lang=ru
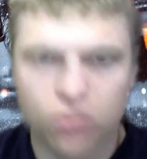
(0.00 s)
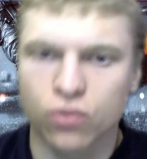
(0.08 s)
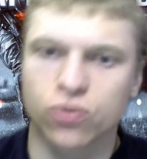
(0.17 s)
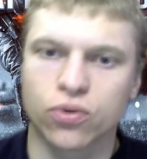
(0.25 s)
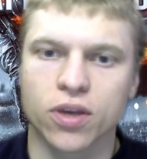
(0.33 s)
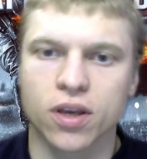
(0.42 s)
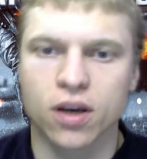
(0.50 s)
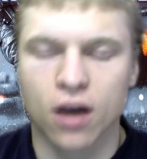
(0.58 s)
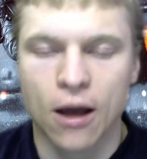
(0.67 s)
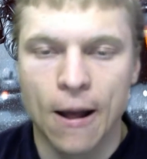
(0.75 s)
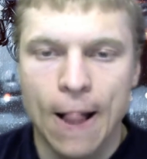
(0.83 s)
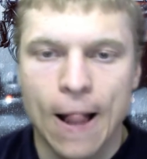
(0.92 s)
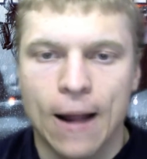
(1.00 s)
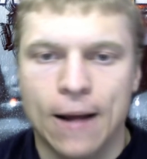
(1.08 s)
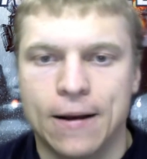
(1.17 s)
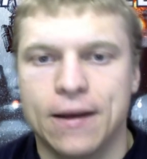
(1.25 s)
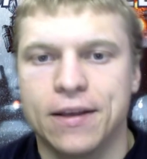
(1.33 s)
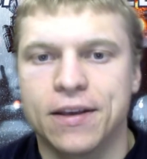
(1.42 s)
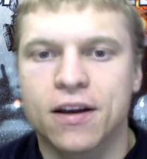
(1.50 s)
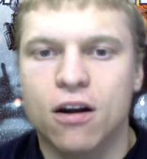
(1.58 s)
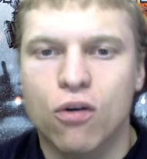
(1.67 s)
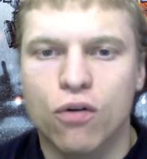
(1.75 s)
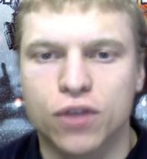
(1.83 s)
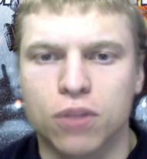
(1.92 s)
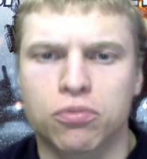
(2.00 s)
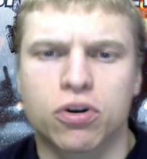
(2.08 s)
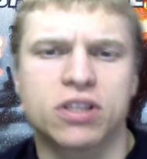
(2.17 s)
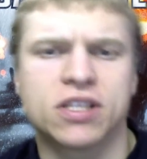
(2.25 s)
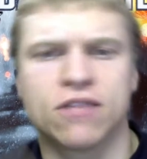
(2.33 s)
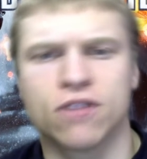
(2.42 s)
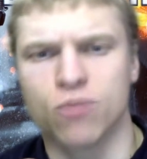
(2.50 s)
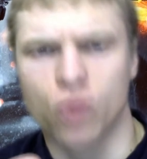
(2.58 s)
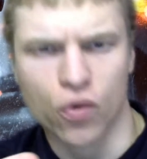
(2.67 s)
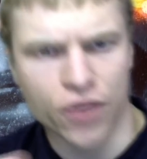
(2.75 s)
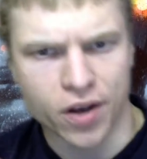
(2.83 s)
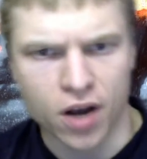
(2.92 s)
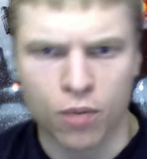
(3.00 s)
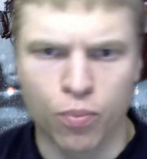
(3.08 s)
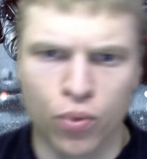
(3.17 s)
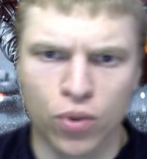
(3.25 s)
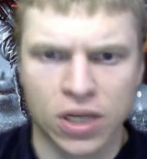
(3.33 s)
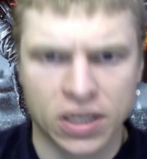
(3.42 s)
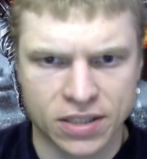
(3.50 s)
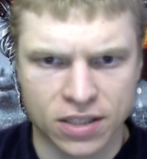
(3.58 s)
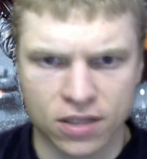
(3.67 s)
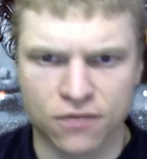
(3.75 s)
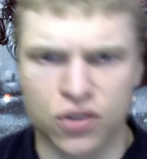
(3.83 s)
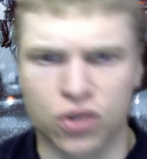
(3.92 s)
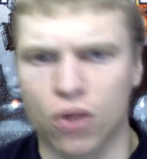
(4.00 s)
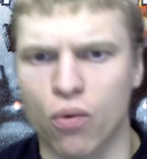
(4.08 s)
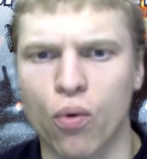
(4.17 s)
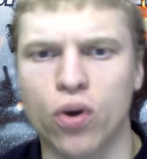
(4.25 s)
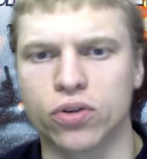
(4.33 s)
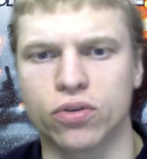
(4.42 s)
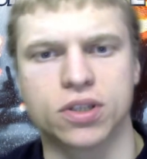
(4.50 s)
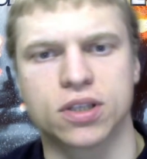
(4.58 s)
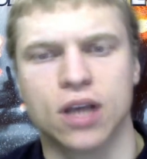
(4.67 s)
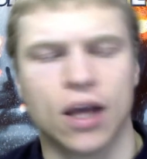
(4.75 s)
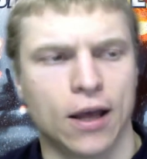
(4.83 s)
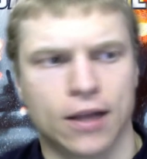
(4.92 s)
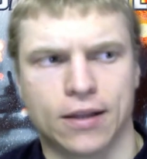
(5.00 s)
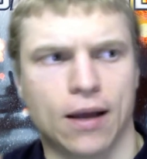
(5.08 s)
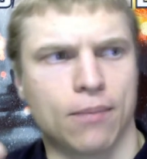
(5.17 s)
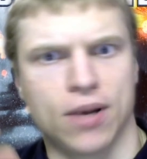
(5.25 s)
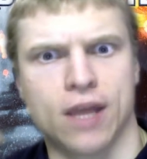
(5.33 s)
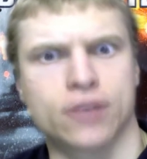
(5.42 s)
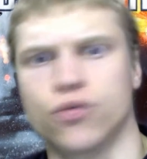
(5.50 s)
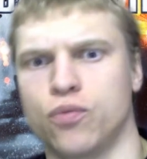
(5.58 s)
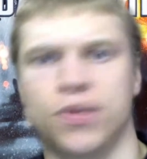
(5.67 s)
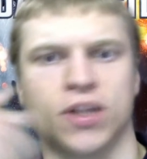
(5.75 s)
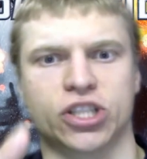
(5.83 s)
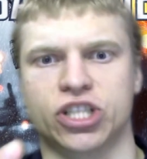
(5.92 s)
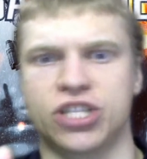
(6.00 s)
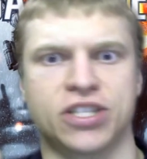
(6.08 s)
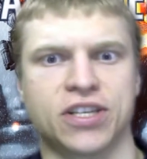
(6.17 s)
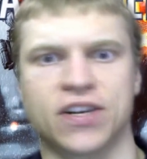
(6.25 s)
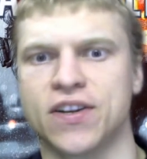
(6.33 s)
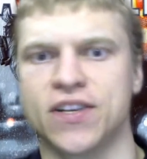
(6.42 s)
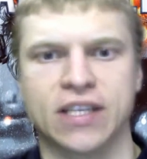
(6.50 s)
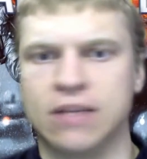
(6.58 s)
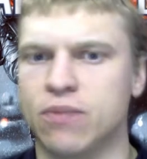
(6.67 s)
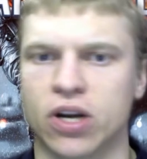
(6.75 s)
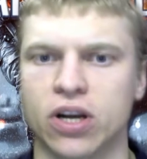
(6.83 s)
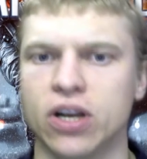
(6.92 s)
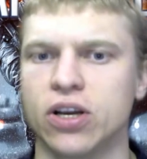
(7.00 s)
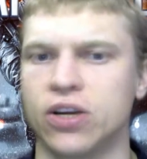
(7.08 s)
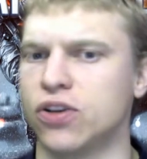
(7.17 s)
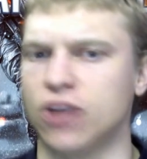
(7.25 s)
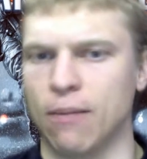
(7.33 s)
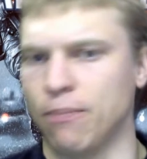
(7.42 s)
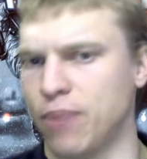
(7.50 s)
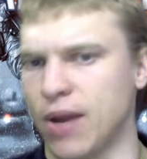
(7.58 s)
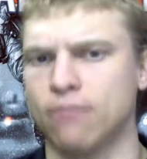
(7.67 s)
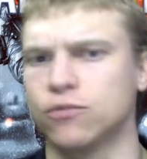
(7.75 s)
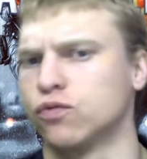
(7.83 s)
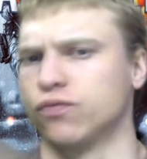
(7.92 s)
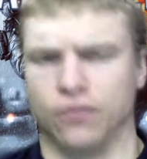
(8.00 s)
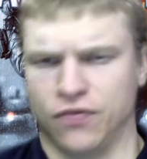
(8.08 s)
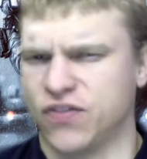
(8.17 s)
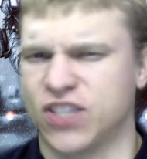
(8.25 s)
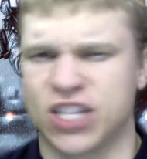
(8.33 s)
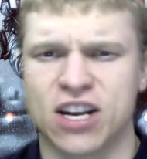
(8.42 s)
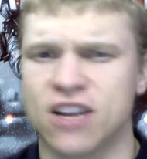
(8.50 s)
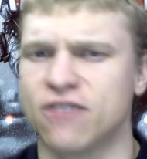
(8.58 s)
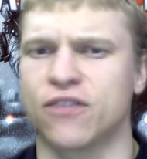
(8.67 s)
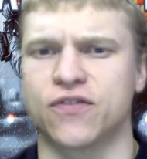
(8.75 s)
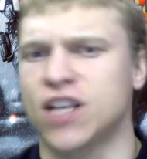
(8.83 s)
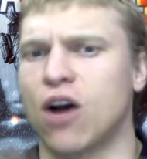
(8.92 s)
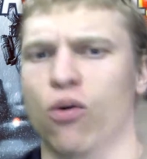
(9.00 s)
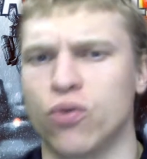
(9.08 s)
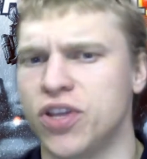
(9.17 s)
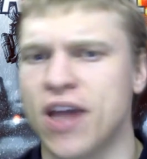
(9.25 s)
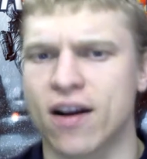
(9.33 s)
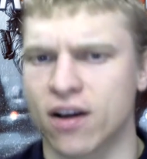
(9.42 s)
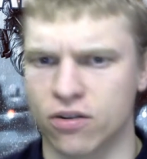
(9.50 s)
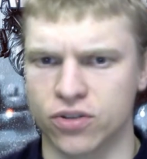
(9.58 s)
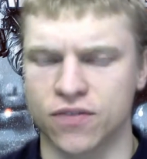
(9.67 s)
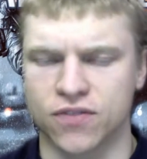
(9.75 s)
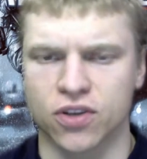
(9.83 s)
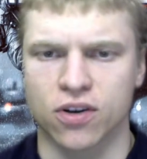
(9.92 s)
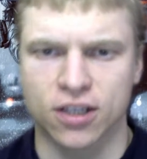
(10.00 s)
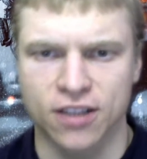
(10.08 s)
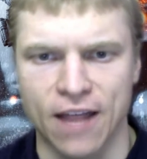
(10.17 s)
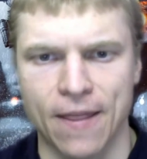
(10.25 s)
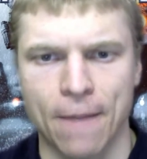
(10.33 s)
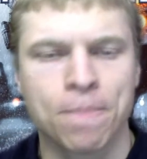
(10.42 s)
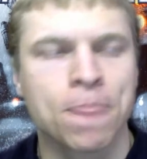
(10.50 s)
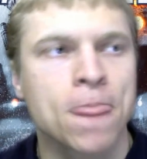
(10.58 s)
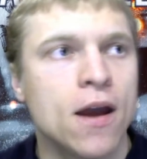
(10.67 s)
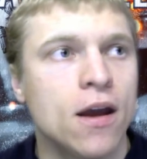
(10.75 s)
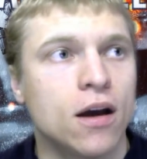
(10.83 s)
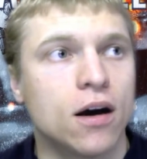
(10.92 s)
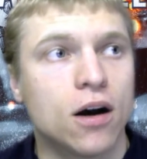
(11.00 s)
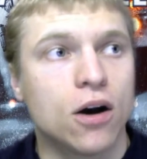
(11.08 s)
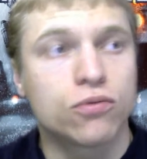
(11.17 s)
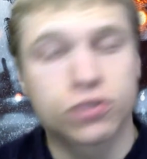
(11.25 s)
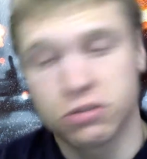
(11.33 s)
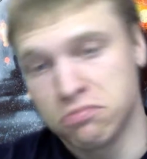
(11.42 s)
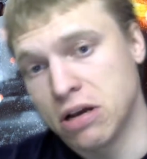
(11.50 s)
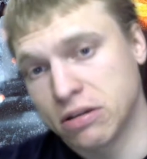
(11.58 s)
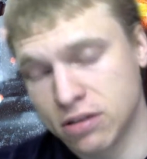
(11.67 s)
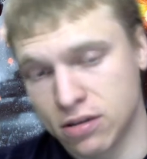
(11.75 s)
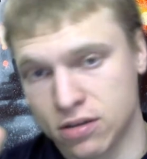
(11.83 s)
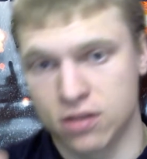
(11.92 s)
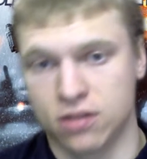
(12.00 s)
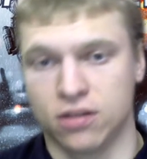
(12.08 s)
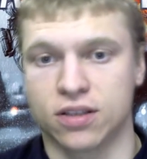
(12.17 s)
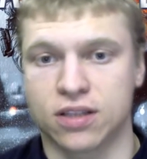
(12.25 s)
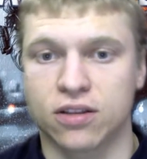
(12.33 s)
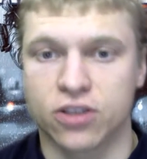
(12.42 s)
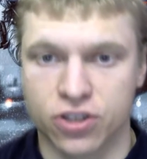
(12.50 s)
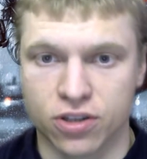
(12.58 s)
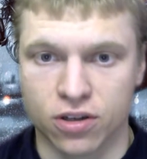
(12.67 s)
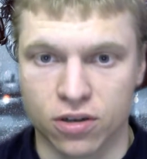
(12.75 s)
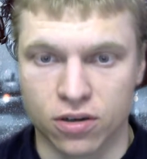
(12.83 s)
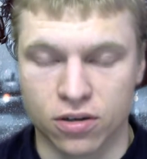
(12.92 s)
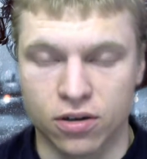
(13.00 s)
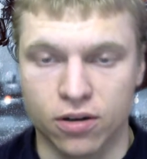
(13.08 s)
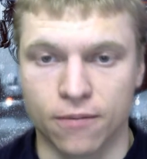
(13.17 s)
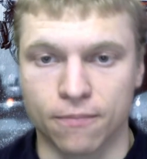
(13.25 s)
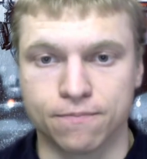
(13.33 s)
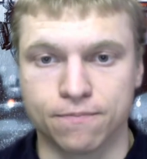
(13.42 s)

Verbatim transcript: у других а, игроков, там красивый муви, как пули летит и все такое, то есть там, блядь, убил шестерых, семерых, и там прям, ну, взрывы, вся хуйня, короче, все как надо. А, у тебя ты достаточно